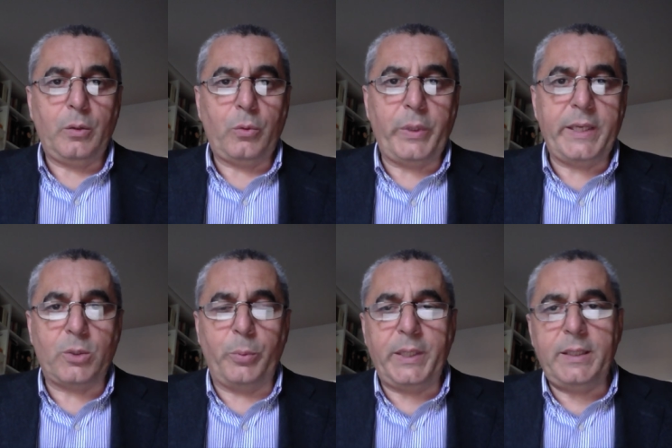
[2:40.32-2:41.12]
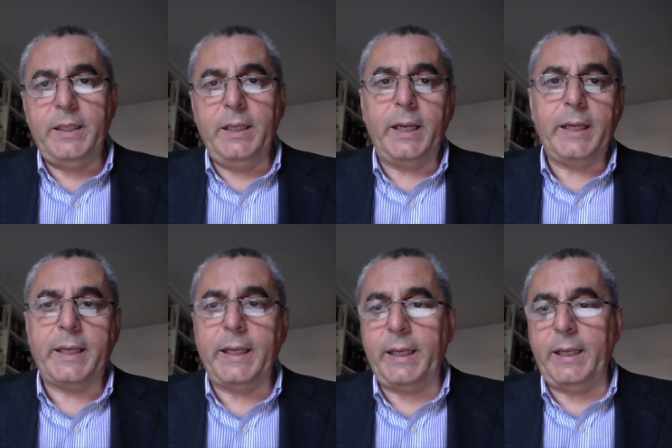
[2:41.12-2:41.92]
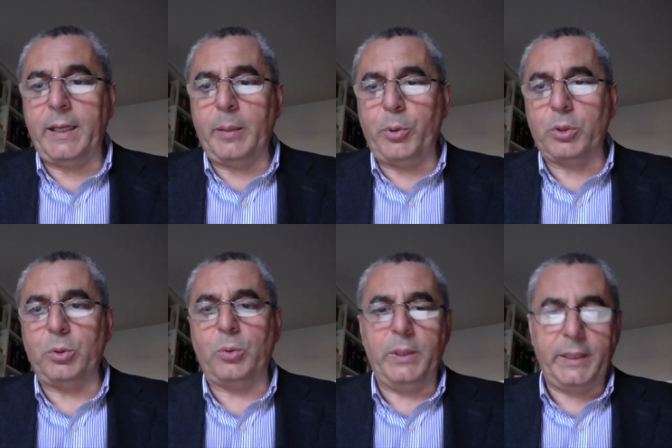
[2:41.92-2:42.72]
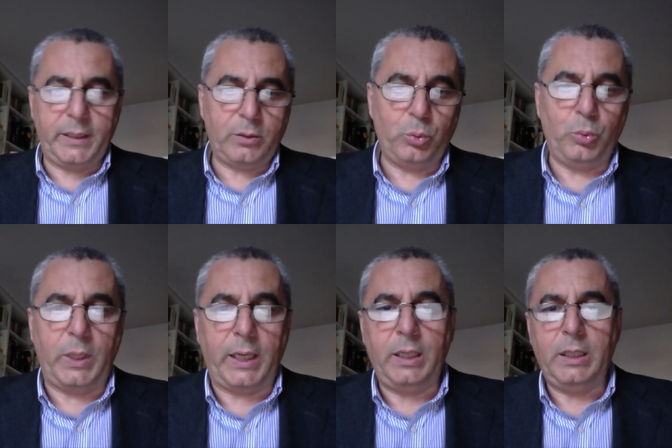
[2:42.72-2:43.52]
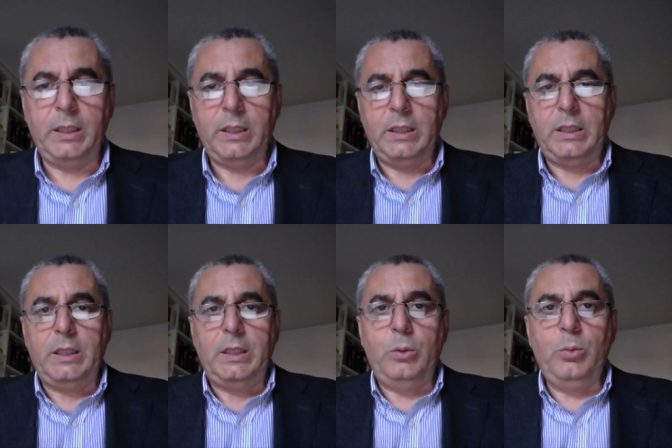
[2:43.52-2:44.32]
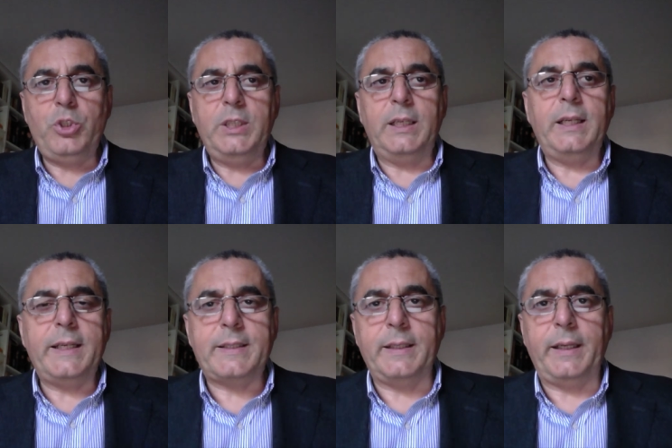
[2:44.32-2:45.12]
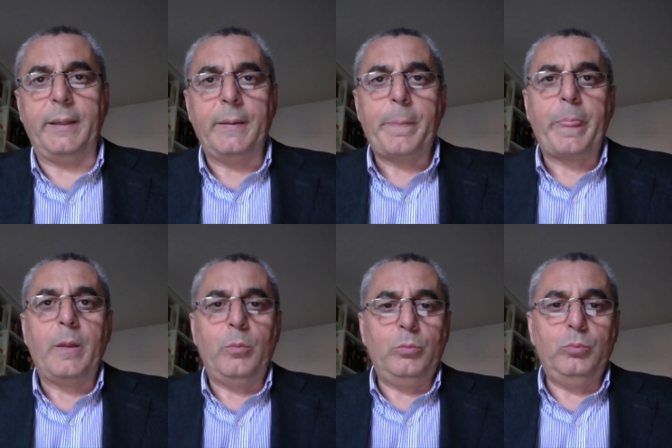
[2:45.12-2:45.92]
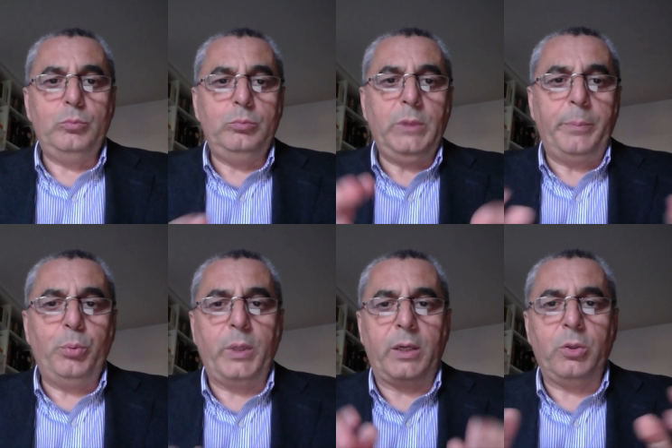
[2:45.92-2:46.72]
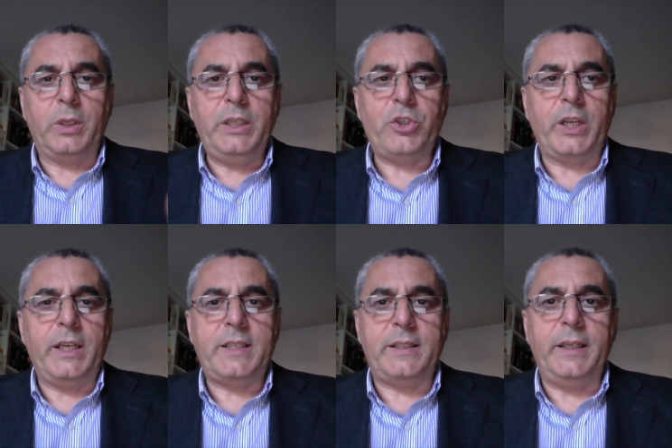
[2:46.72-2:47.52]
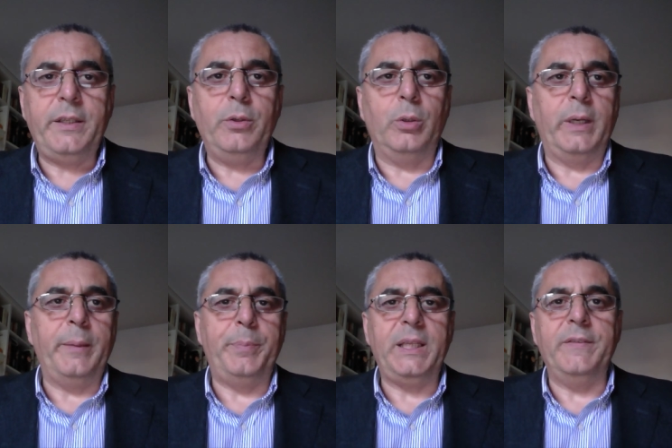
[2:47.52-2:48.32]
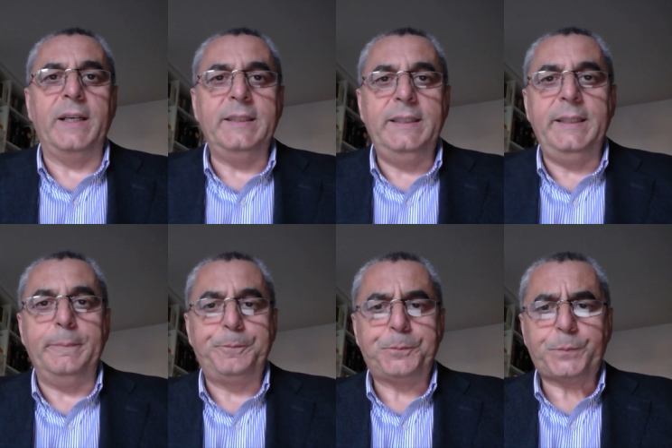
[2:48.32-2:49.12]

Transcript: Questo per dire che il rapporto con la natura, lungi dall'essere una pura cornice esteriore priva di